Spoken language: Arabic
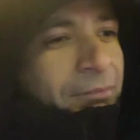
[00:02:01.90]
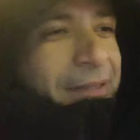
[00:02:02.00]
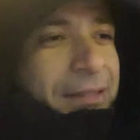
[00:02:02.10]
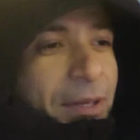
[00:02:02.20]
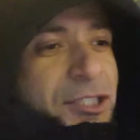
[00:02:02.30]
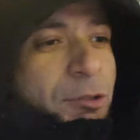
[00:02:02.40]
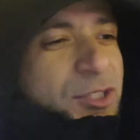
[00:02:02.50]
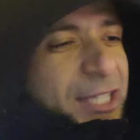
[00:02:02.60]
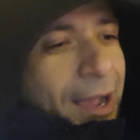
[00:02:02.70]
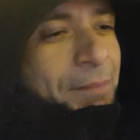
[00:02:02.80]
ما تقبلش
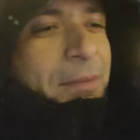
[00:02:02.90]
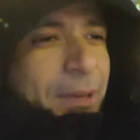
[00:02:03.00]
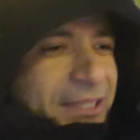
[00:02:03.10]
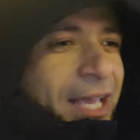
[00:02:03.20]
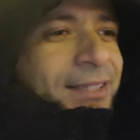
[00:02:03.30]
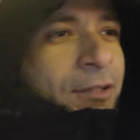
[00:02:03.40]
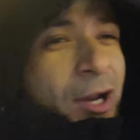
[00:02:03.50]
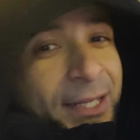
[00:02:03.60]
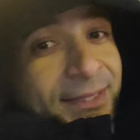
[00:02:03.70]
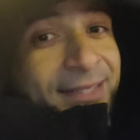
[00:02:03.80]
المستعمل
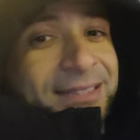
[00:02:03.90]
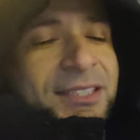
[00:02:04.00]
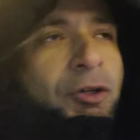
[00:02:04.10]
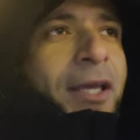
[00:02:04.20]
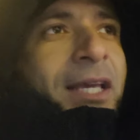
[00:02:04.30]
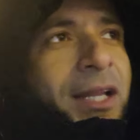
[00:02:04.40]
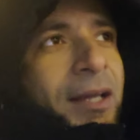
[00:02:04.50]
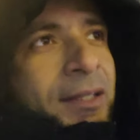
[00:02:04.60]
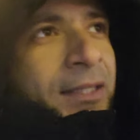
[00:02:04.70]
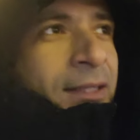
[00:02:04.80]
بتاتا ولكن الناس دي
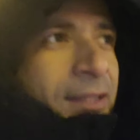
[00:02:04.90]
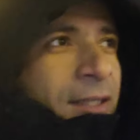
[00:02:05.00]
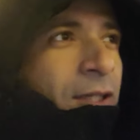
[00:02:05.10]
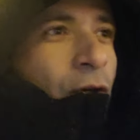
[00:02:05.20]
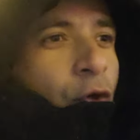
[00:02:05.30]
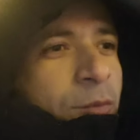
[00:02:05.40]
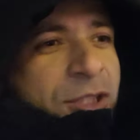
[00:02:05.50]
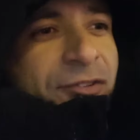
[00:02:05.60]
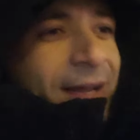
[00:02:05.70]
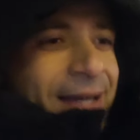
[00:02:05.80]
قليله
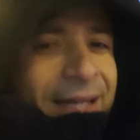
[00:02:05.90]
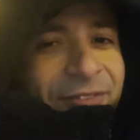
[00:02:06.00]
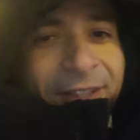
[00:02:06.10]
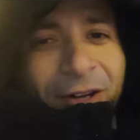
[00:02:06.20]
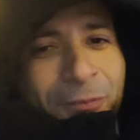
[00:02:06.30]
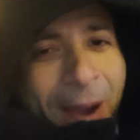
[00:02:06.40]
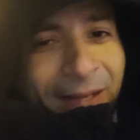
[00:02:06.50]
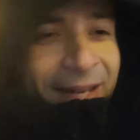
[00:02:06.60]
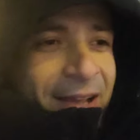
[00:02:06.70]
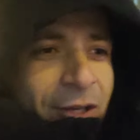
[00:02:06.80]
ومش فارقه على فكره هم
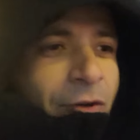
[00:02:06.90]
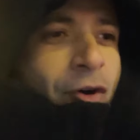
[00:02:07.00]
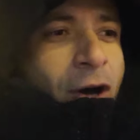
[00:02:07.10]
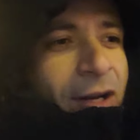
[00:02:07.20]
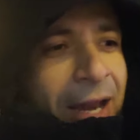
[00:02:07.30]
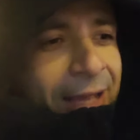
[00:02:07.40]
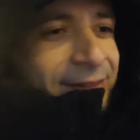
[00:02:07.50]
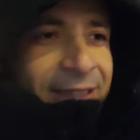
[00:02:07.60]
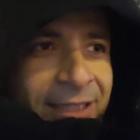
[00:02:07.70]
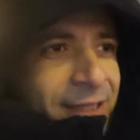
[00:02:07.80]
اغنياء ولا فقراء لا
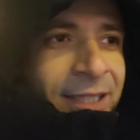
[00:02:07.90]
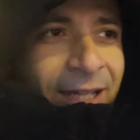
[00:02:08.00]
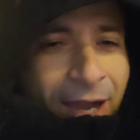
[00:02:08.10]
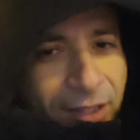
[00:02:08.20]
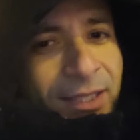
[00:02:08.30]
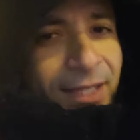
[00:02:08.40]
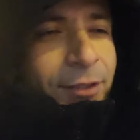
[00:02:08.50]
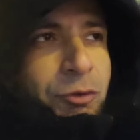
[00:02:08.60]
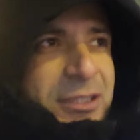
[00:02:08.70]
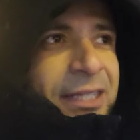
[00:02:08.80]
دي
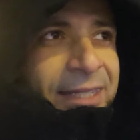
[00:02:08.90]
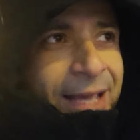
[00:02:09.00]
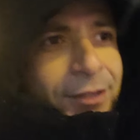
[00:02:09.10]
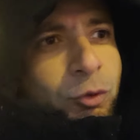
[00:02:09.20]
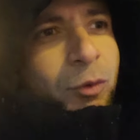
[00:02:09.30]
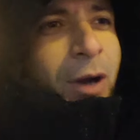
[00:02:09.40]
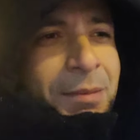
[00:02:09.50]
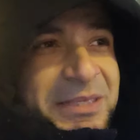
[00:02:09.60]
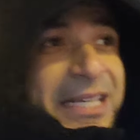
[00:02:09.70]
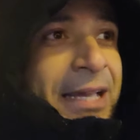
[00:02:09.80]
عقليات وذهنيات
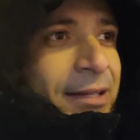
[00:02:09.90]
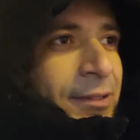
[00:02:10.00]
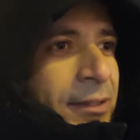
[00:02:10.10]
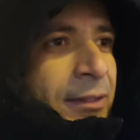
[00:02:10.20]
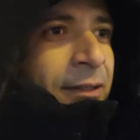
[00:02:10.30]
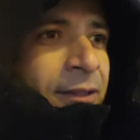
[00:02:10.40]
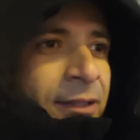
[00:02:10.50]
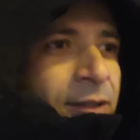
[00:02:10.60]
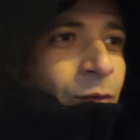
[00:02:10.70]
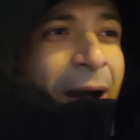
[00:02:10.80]
وامزجه
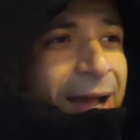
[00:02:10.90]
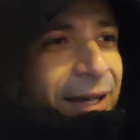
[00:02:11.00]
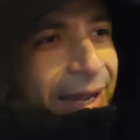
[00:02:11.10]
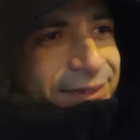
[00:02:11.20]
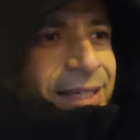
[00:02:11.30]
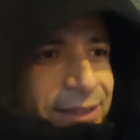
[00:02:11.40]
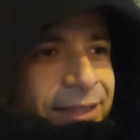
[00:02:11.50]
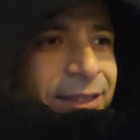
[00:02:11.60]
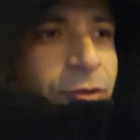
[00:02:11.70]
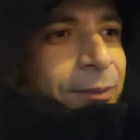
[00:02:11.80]
وعادات
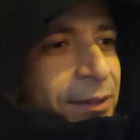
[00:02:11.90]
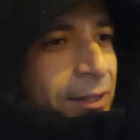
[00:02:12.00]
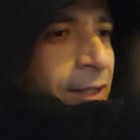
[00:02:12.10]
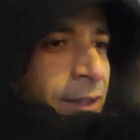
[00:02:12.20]
عاداتهم كده